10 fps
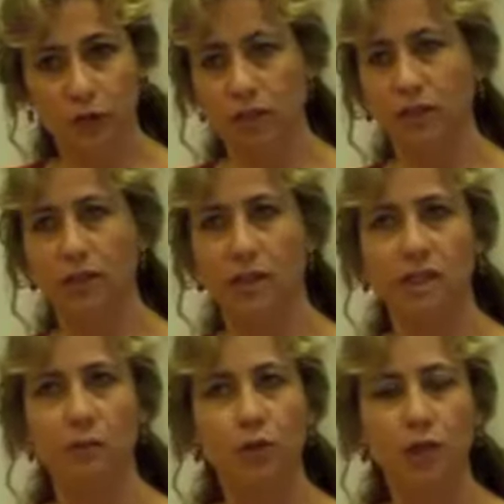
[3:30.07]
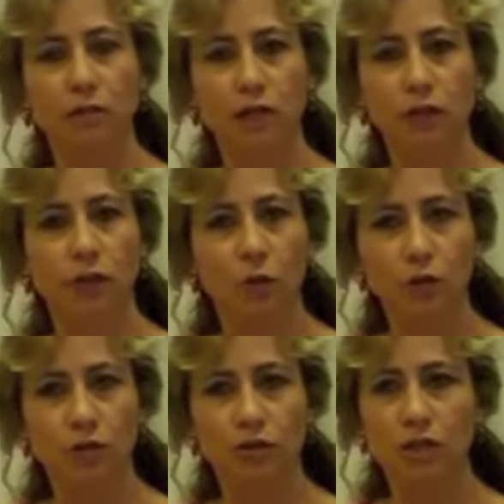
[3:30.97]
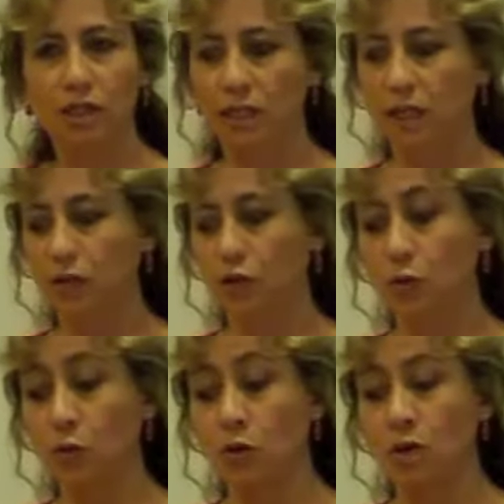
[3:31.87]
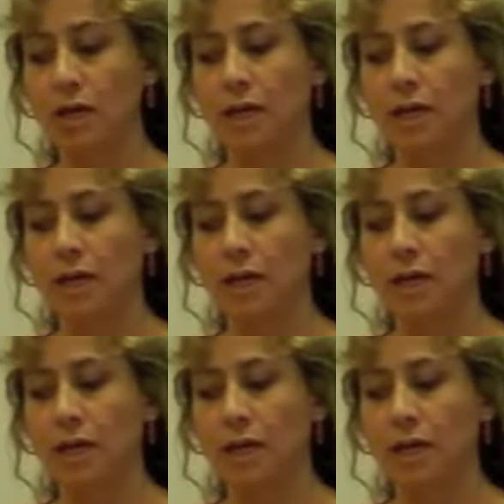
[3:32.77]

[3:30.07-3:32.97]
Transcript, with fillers: Es decir, estamos hablando de cuestiones tales como